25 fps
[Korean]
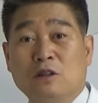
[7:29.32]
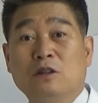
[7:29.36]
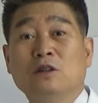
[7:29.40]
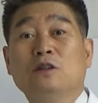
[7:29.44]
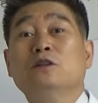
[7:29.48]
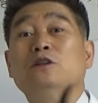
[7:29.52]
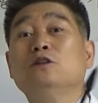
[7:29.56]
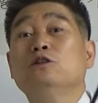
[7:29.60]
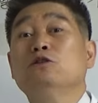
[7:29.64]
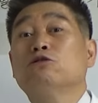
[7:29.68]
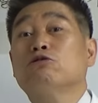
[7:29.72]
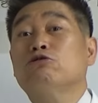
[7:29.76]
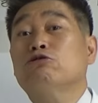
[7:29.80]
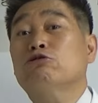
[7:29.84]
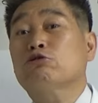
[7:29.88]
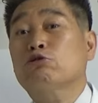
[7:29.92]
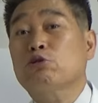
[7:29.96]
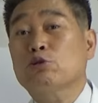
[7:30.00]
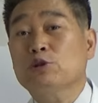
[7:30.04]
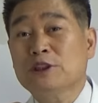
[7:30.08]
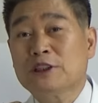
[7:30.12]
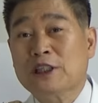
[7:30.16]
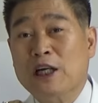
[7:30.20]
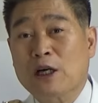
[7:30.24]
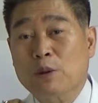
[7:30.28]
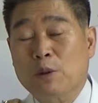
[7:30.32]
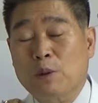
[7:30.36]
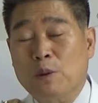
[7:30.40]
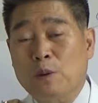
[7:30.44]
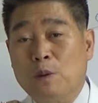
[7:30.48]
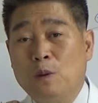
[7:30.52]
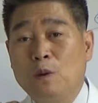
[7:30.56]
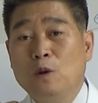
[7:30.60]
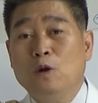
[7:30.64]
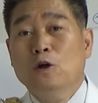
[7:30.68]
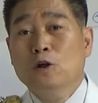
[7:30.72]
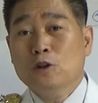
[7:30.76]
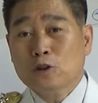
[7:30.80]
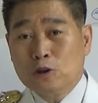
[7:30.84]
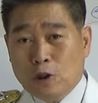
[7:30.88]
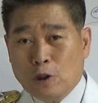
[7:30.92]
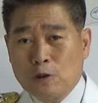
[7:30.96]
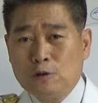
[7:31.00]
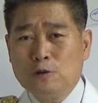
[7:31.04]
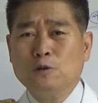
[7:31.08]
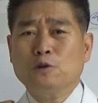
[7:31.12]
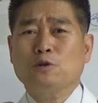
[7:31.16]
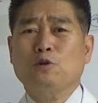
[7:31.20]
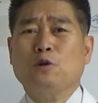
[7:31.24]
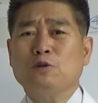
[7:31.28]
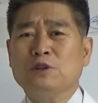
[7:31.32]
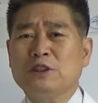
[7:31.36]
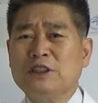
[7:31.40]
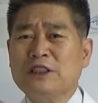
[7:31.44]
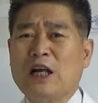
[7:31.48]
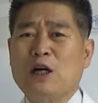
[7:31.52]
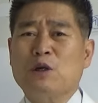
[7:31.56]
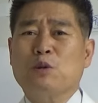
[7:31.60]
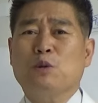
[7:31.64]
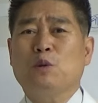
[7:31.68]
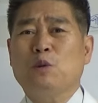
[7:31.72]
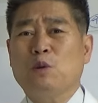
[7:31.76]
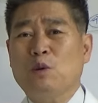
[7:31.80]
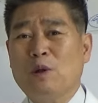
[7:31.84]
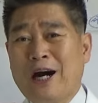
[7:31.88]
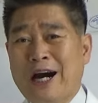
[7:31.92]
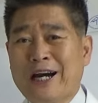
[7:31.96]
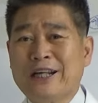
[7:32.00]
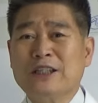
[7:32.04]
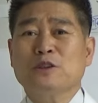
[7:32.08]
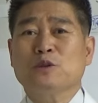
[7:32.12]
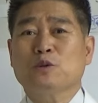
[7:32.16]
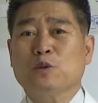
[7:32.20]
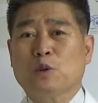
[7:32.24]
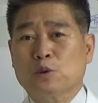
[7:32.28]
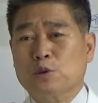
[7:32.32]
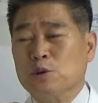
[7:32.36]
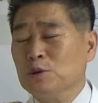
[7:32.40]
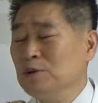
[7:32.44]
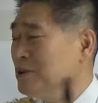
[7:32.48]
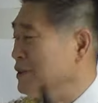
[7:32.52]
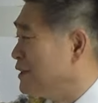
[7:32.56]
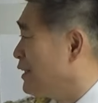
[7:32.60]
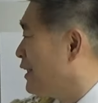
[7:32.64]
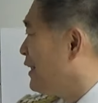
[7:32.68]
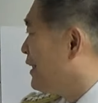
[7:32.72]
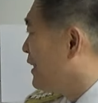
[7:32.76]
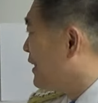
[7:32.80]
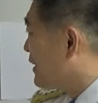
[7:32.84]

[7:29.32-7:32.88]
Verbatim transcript: 그 후손이라고 천손이라고 하는 곳은